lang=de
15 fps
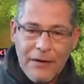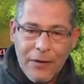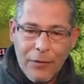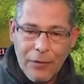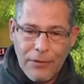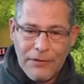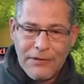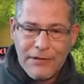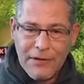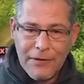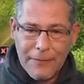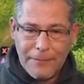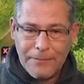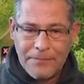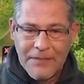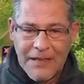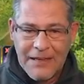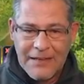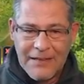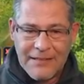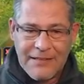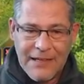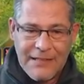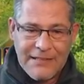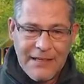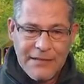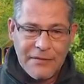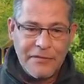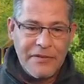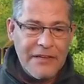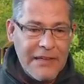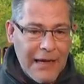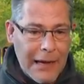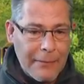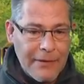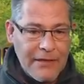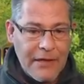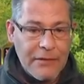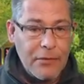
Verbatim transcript: Und ähm, das heißt also, viele haben gedacht,